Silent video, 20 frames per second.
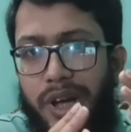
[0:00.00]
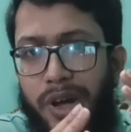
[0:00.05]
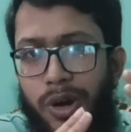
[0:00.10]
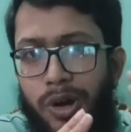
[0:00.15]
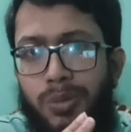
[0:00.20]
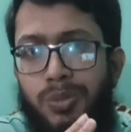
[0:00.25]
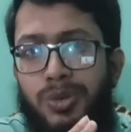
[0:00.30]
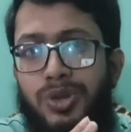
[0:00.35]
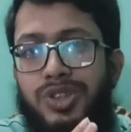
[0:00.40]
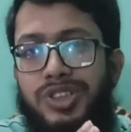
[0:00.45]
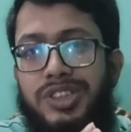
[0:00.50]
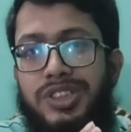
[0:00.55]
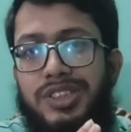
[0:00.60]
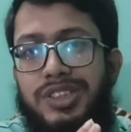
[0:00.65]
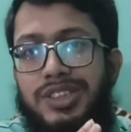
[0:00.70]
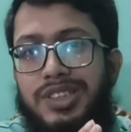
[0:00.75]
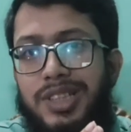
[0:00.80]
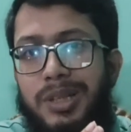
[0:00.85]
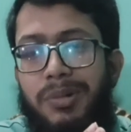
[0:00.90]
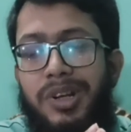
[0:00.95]
অলমোস্ট
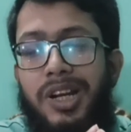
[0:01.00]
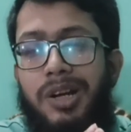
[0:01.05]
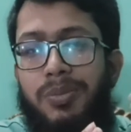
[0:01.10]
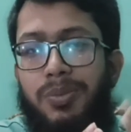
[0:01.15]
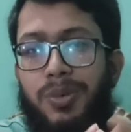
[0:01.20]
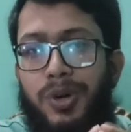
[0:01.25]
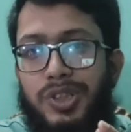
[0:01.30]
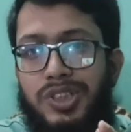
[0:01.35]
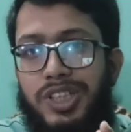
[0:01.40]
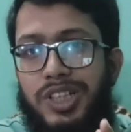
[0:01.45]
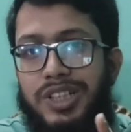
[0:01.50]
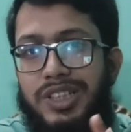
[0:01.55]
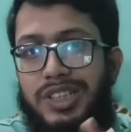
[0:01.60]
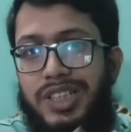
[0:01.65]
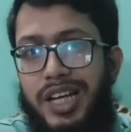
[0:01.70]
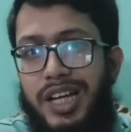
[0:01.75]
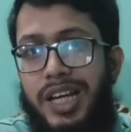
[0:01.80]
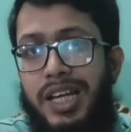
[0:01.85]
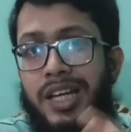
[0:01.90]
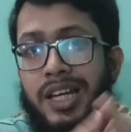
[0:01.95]
সিমিলার পর্যায়ে
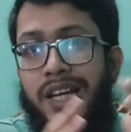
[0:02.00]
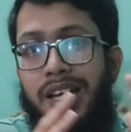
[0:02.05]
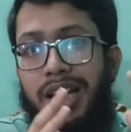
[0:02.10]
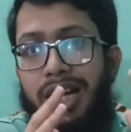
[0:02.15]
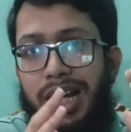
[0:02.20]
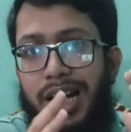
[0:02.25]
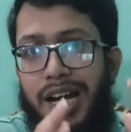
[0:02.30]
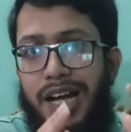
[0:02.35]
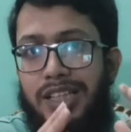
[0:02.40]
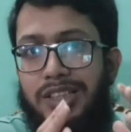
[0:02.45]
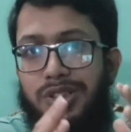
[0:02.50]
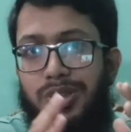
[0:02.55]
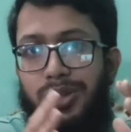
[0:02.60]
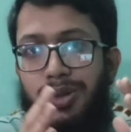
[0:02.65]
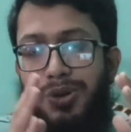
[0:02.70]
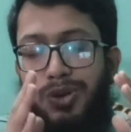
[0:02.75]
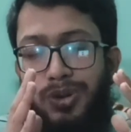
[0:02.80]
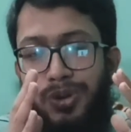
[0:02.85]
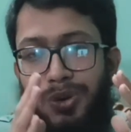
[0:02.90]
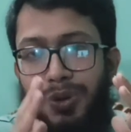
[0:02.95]
যায় কাজ
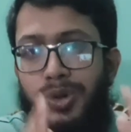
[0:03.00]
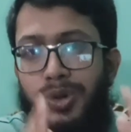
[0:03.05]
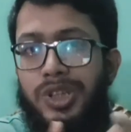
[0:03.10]
করতে